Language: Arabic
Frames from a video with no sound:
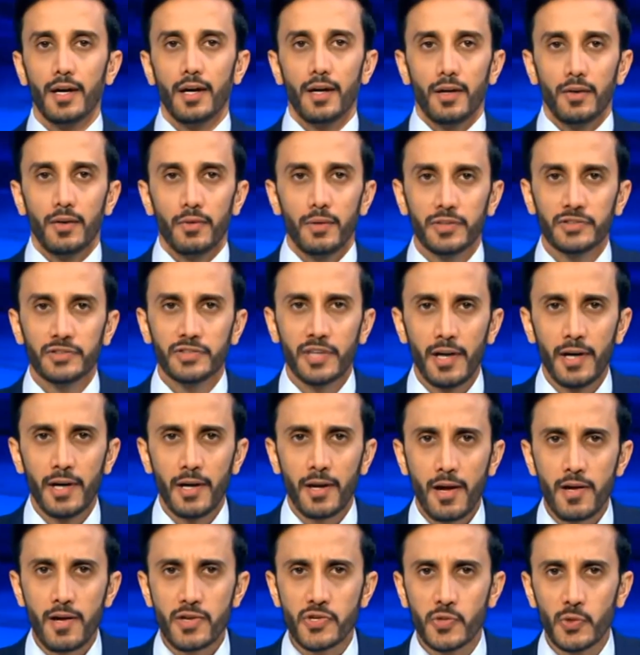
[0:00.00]
وجه
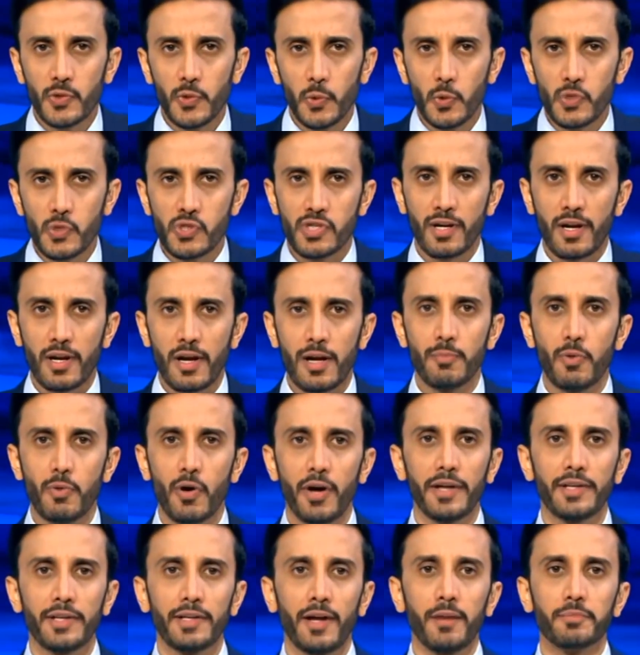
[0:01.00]
رئيس الوزراء
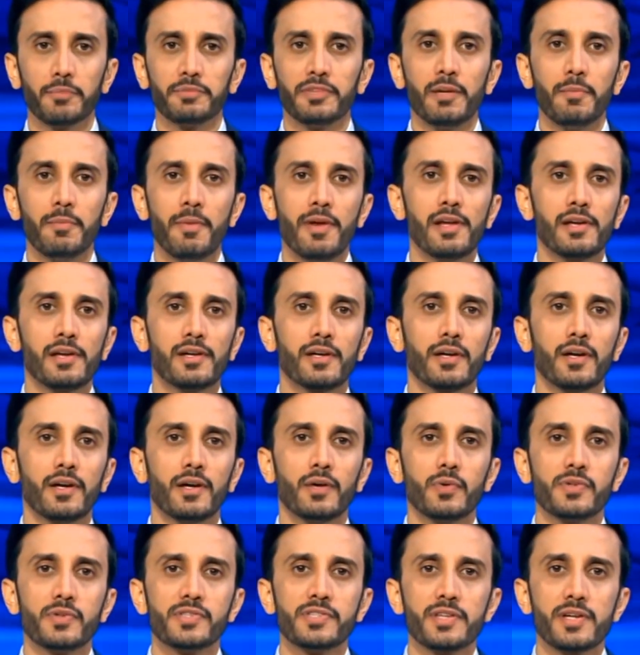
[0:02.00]
معين عبد الملك
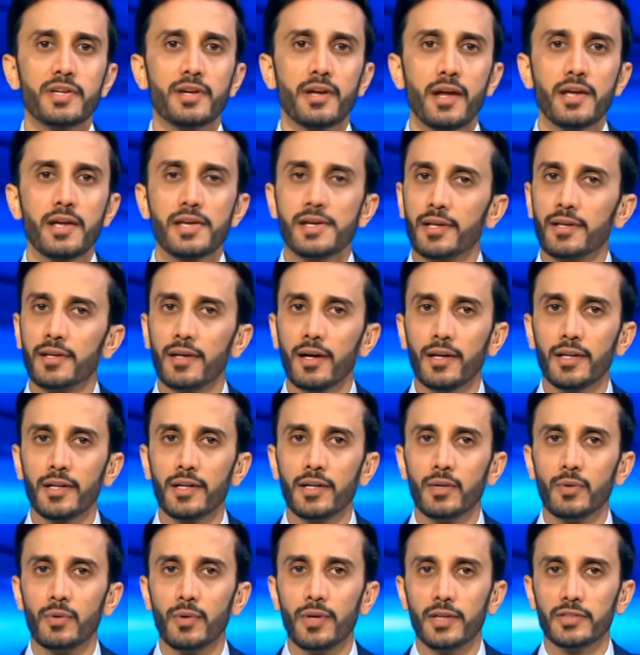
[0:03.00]
وزيري النقل
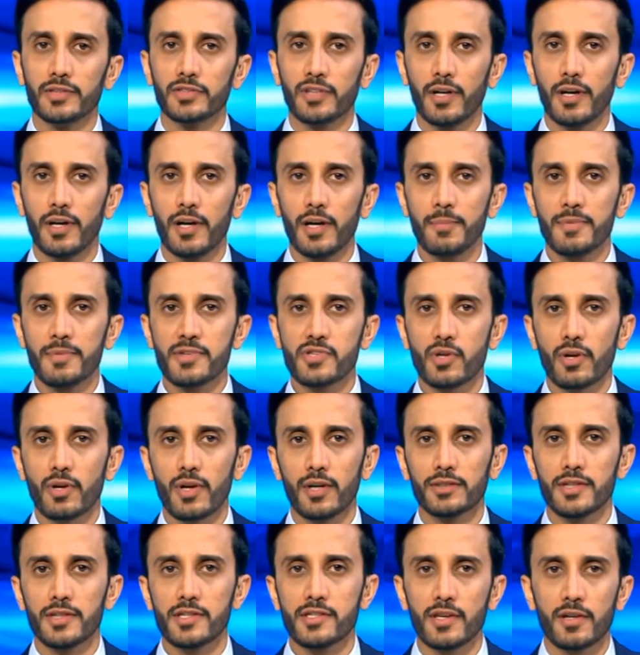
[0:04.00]
والاشغال بسرعه
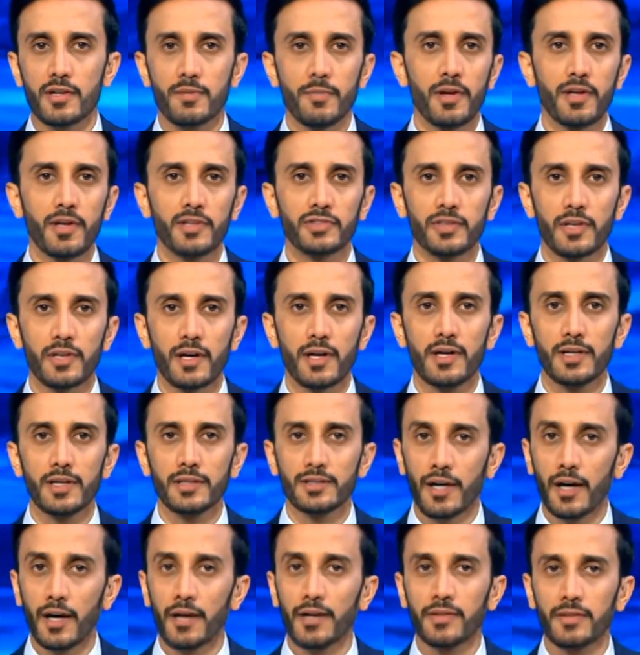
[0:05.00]
استكمال اجراءات
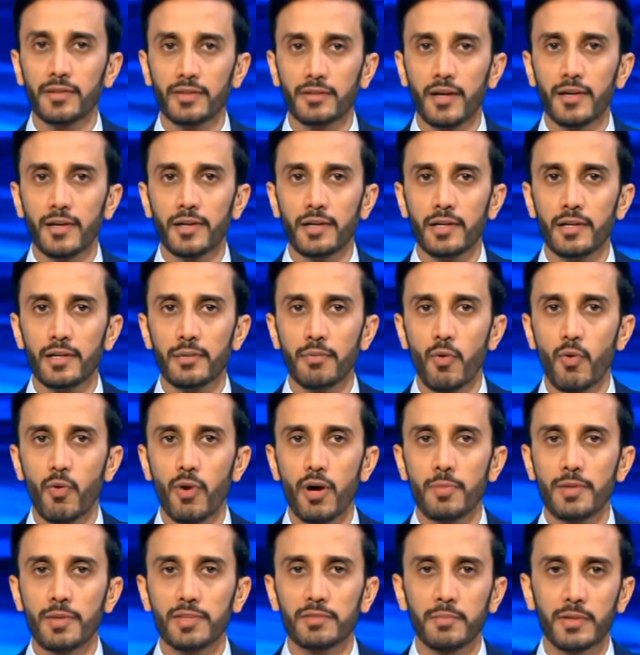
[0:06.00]
اعاده تاهيل
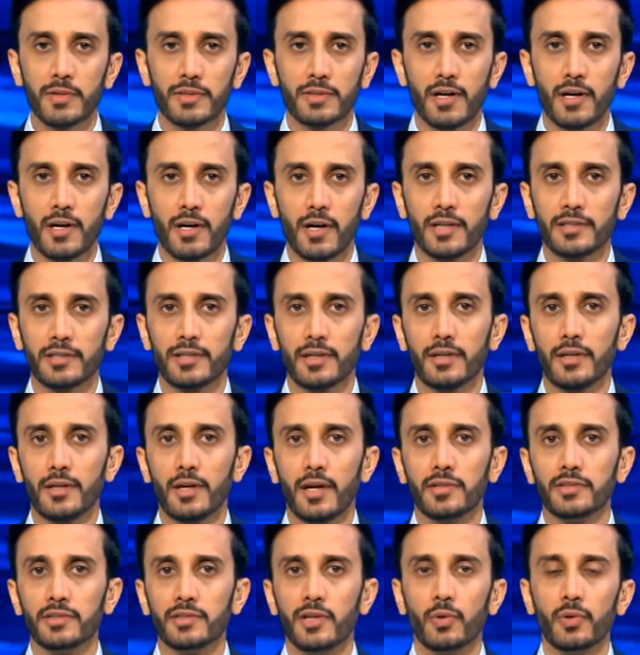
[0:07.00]
بوابه مطار عدن
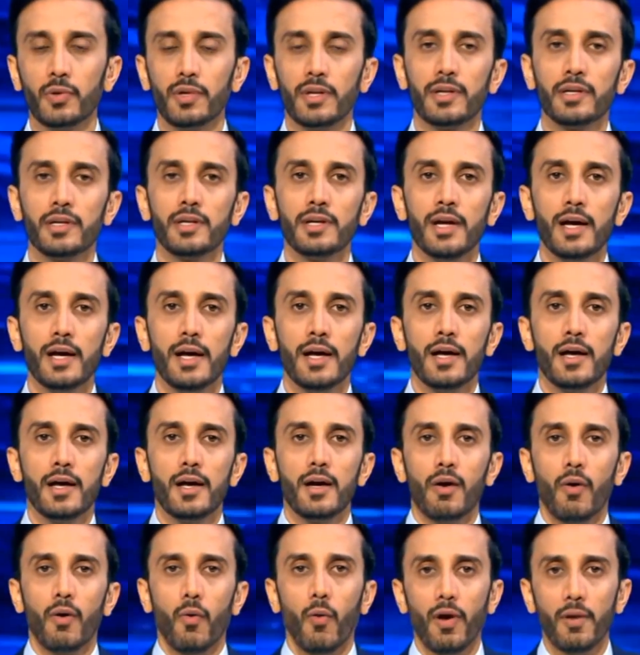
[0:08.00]
الدولي
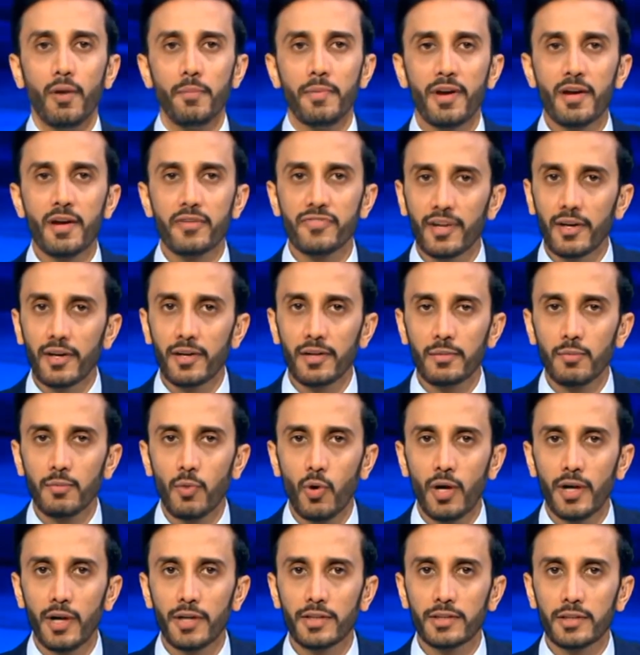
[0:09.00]
والمرافق
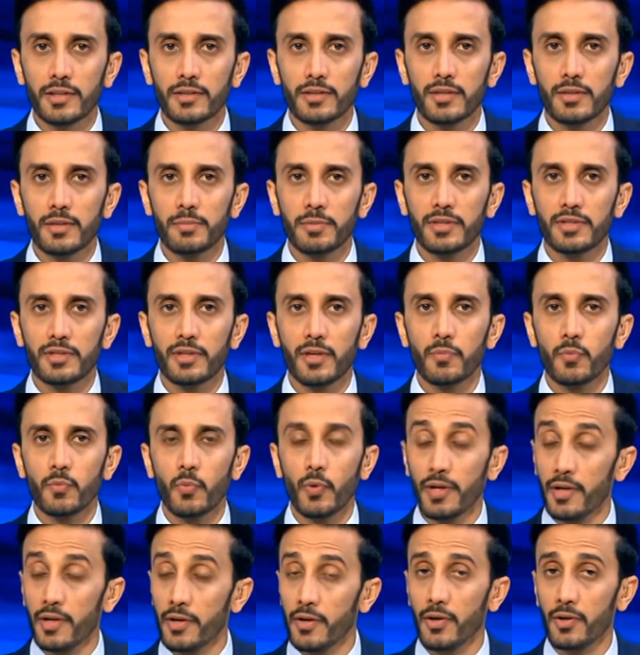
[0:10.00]
المحيطه
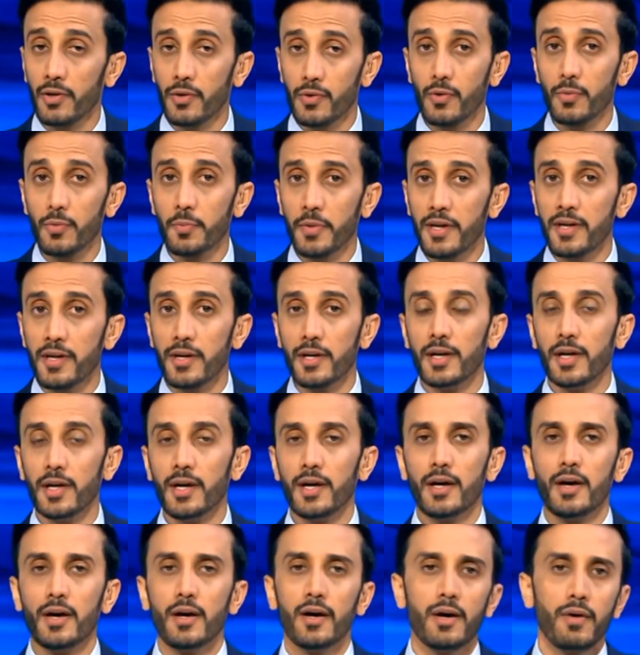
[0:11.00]
بتمويل حكومي
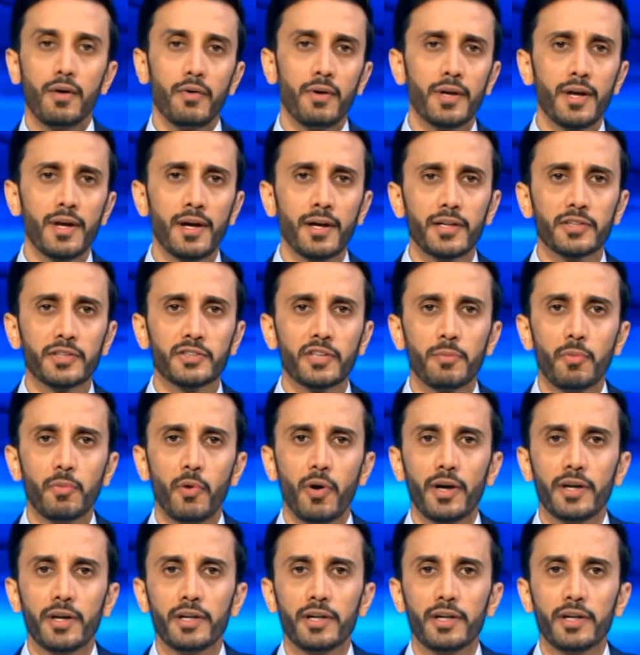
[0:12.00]
وناقش معين